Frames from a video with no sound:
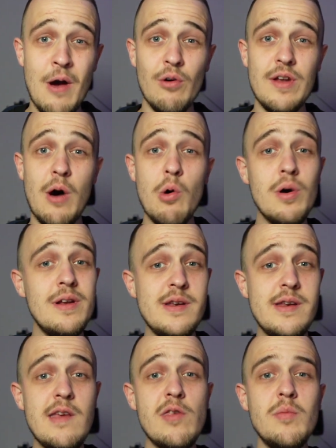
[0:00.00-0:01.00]
Und auch
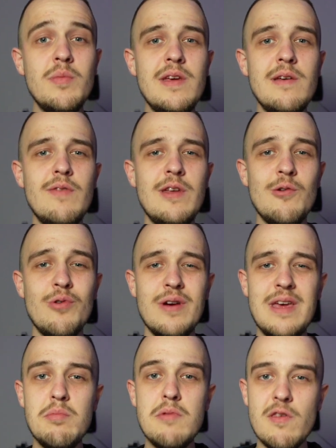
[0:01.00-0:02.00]
in diesem Deal-Video
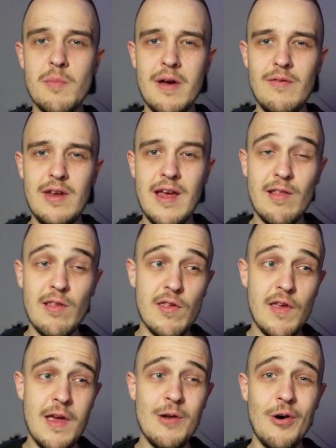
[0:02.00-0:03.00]
gibt es mal wieder
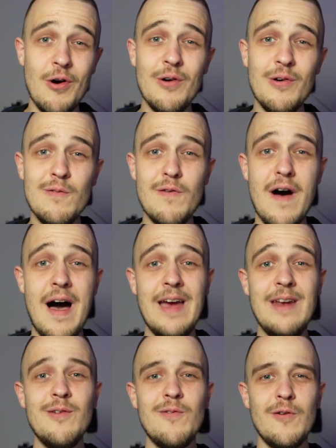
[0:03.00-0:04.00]
10 Euro für
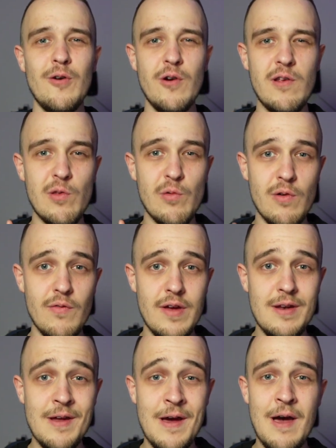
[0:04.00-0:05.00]
einen von euch zu
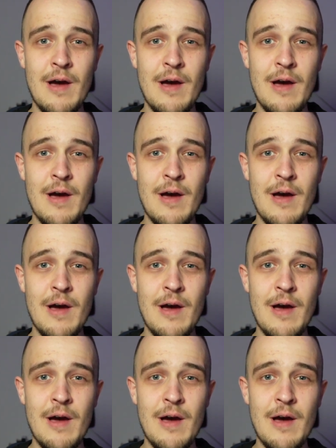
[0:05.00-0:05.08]
gewinnen.